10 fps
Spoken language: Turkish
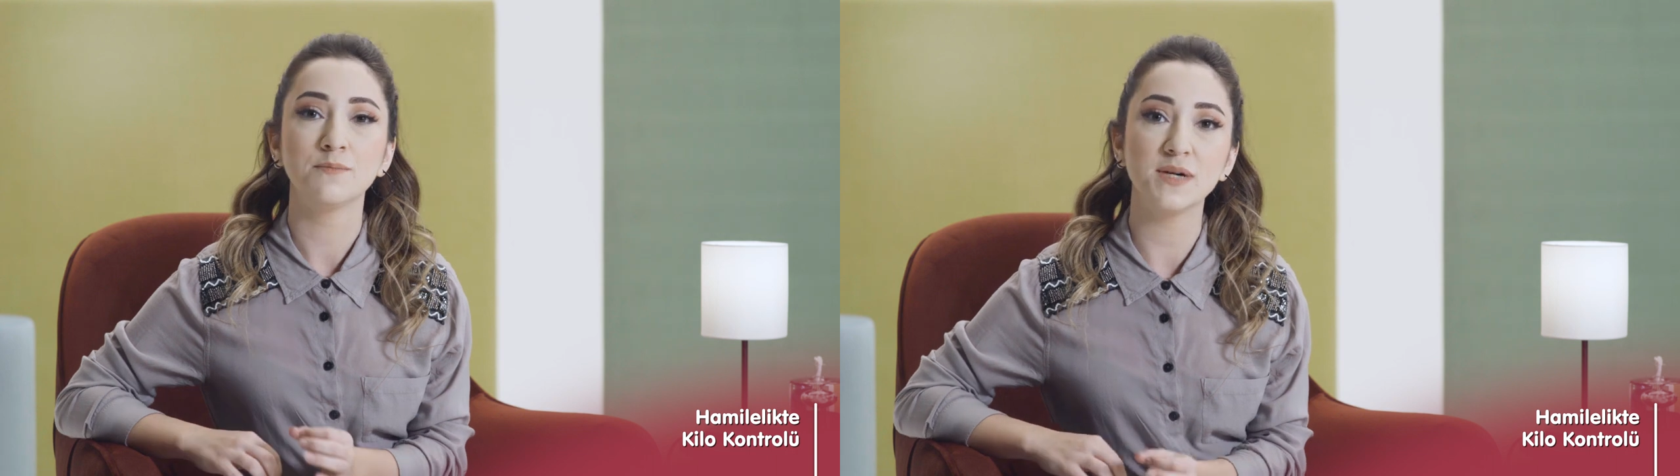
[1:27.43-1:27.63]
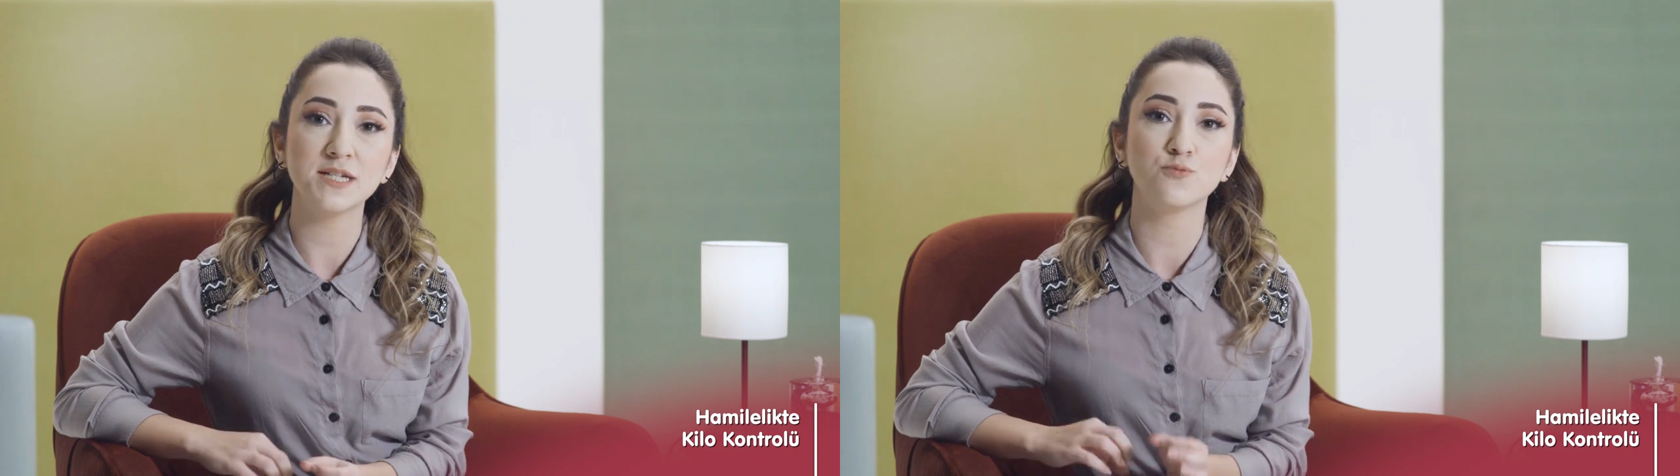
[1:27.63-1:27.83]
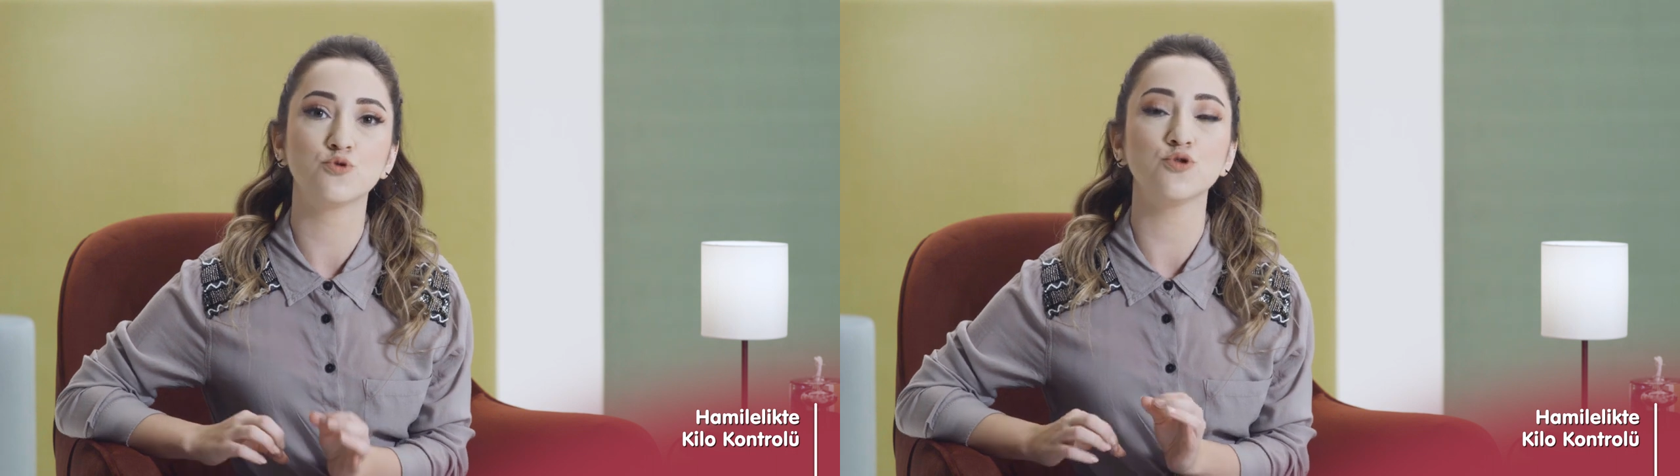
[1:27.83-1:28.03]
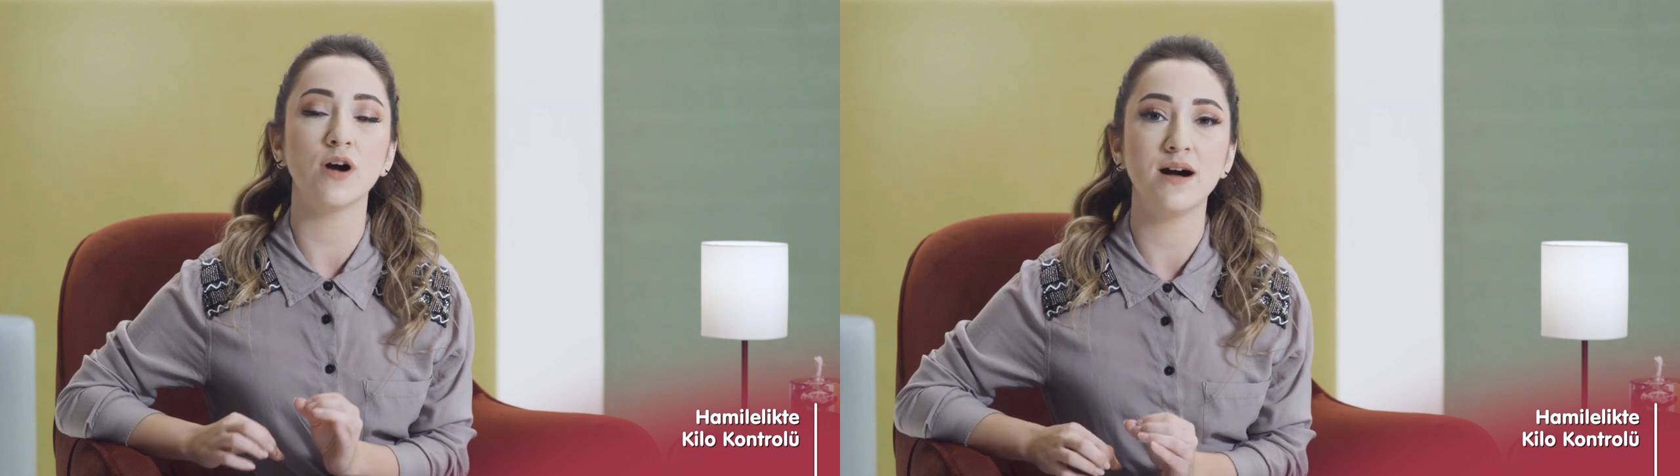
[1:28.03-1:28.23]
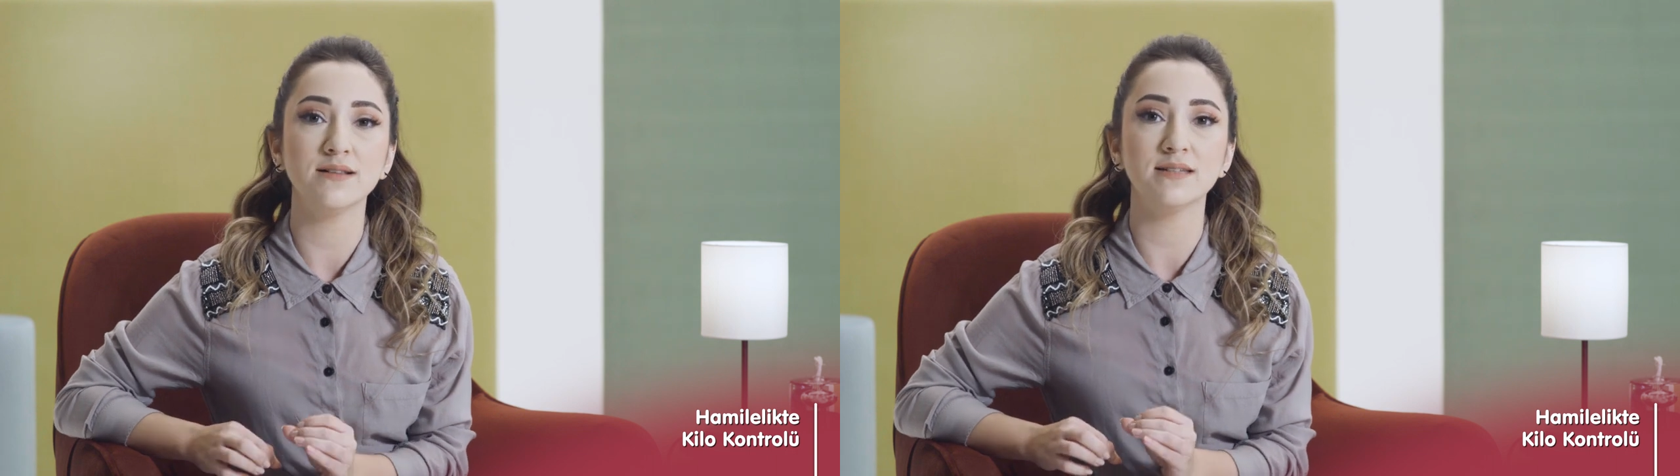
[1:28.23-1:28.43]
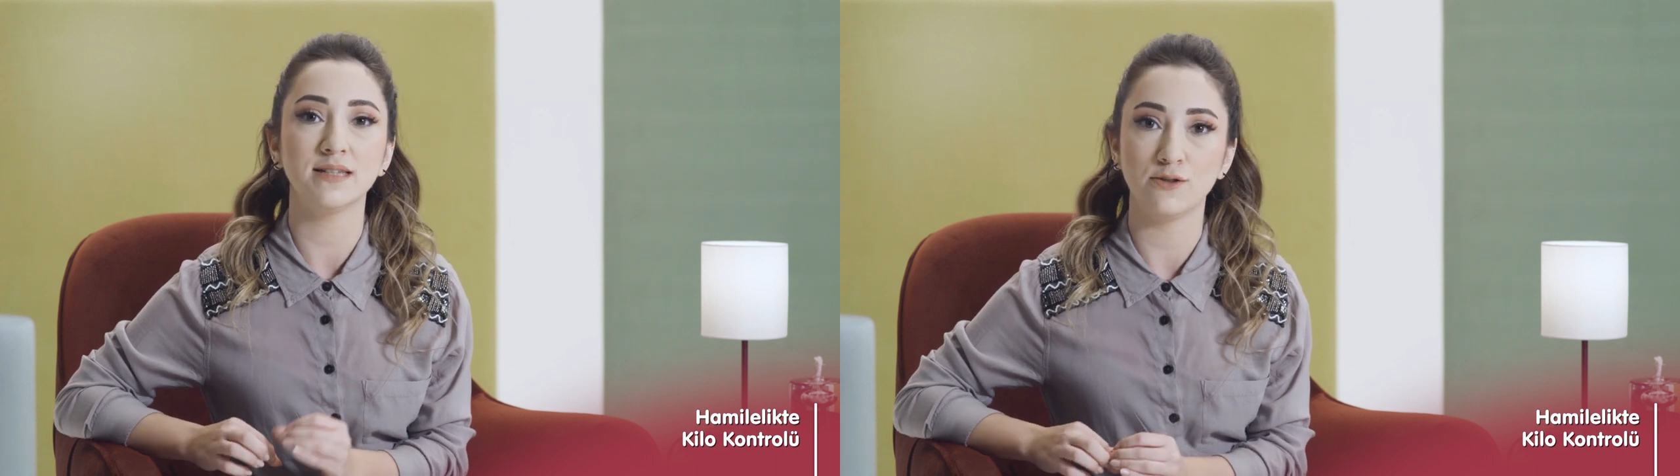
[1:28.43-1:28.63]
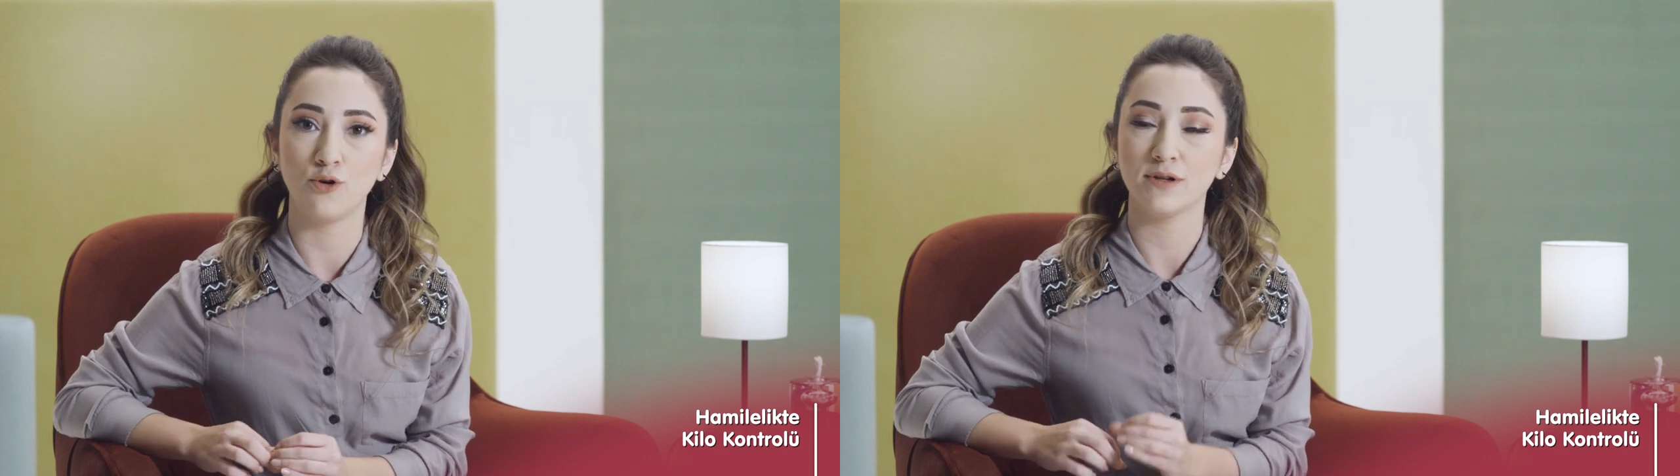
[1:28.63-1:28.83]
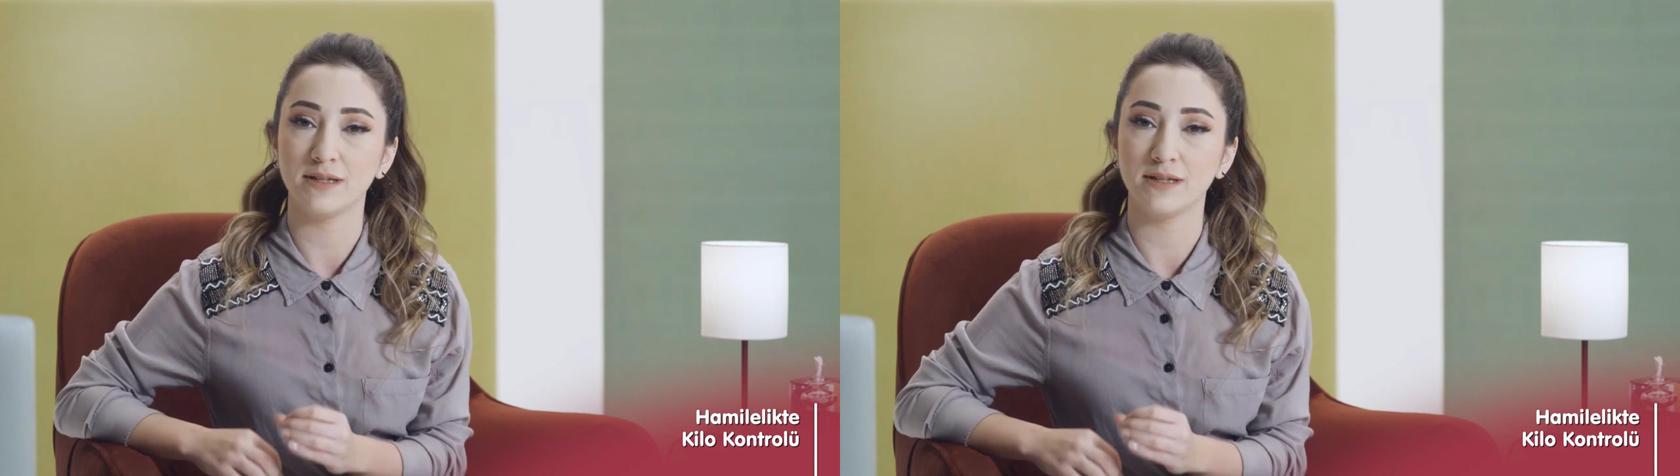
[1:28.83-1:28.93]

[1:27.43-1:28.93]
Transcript: 5,5-6 kilo